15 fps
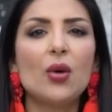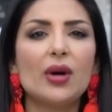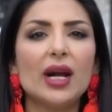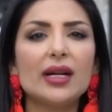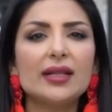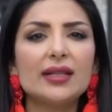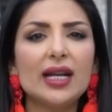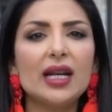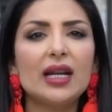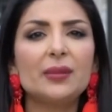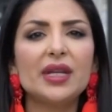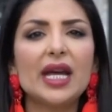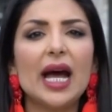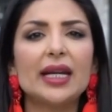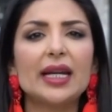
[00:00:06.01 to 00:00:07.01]
وراح
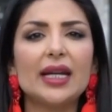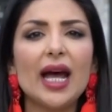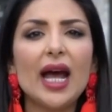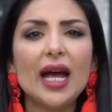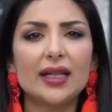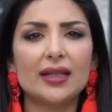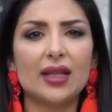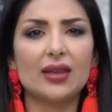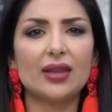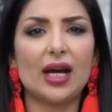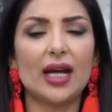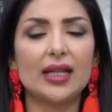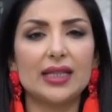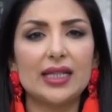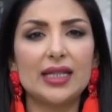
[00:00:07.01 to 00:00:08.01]
نتكلم بها عن احدث
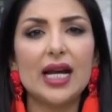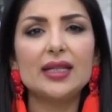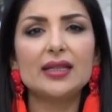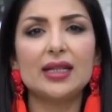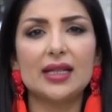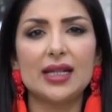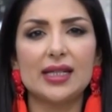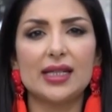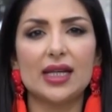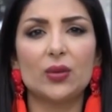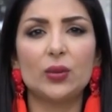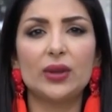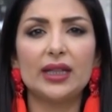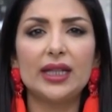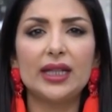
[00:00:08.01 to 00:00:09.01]
تقنيات الليزر
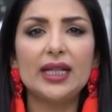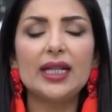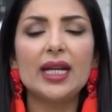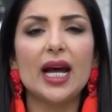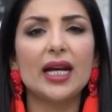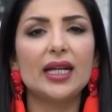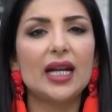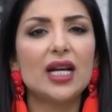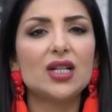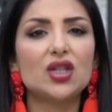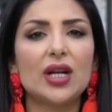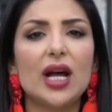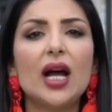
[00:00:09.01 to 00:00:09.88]
واللي هي علاج